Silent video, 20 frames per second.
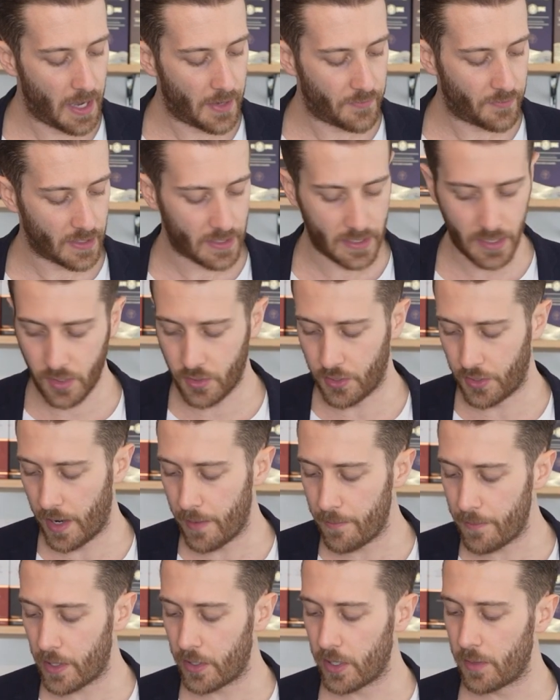etwas
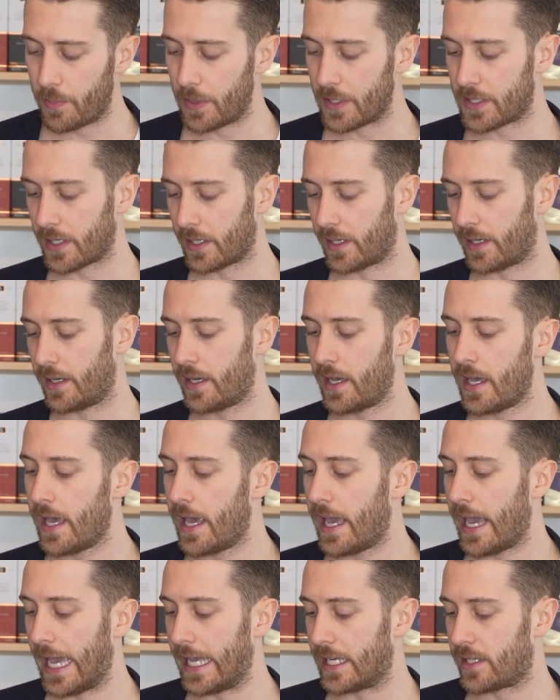Cranberry Bitter,
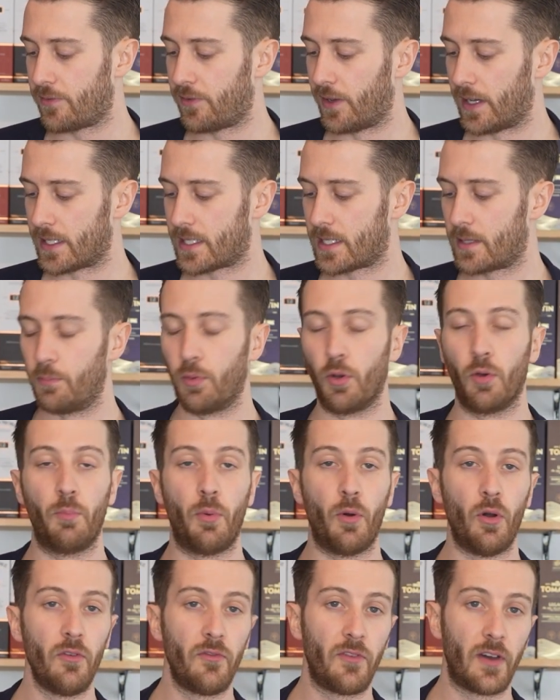etwas
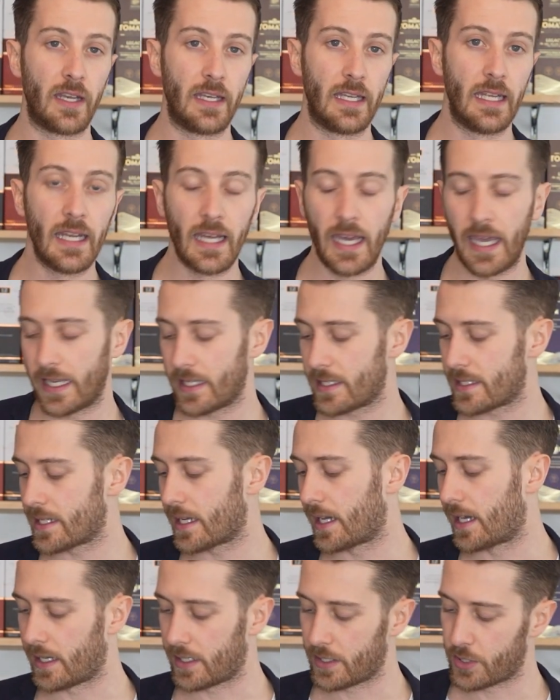Bourbon
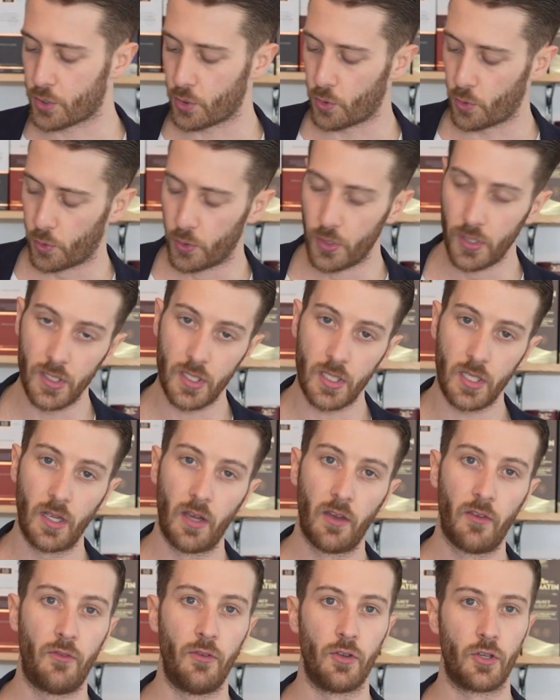Vanilleextrakt und
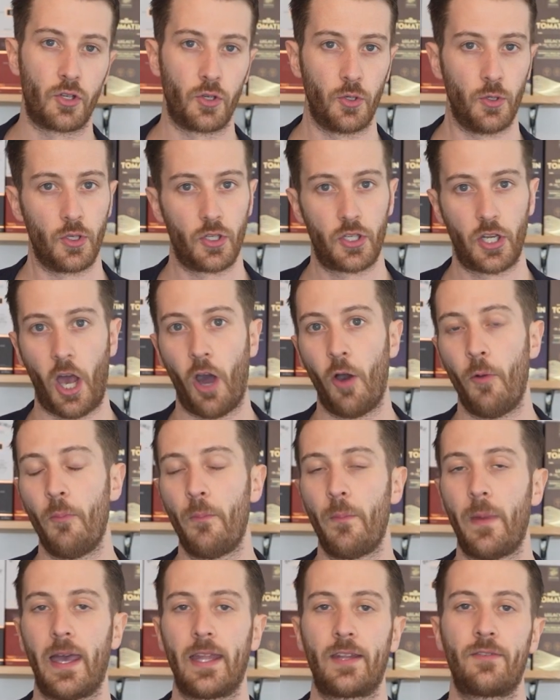für einen schönen
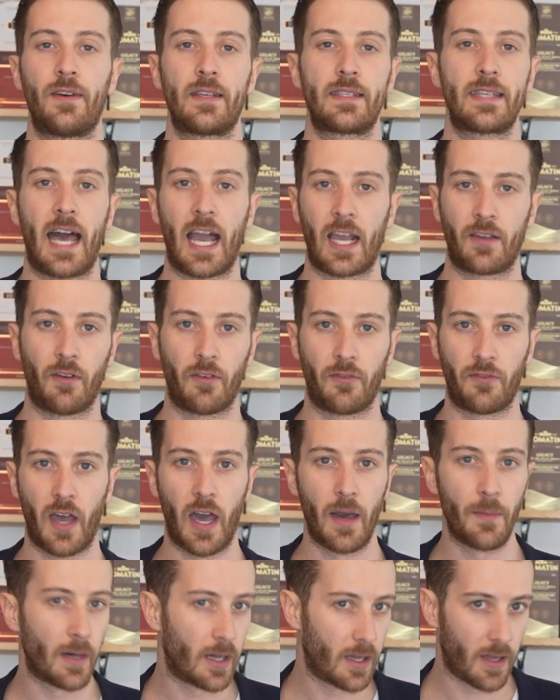Schaum etwas
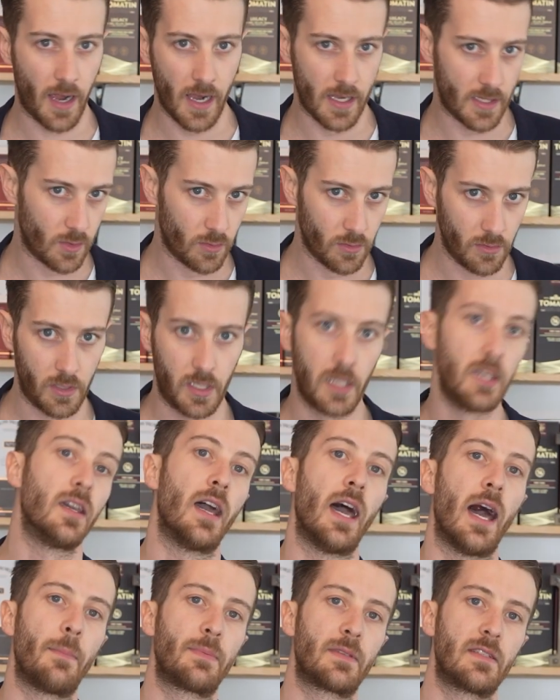Aquafaba, also
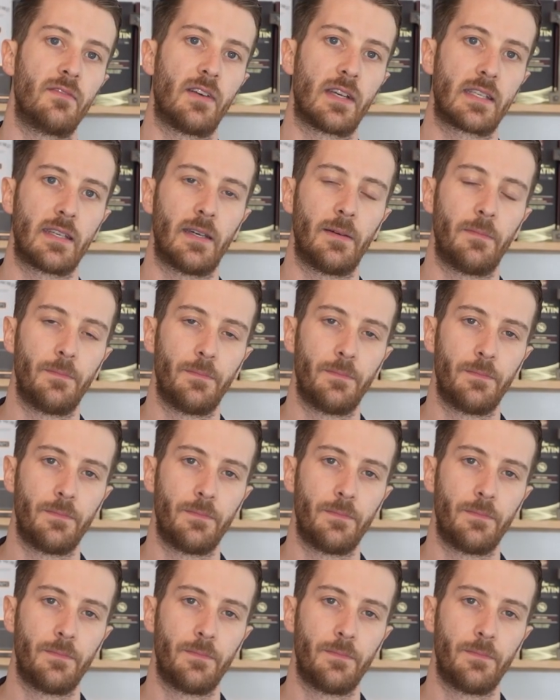Kichererbsenwasser.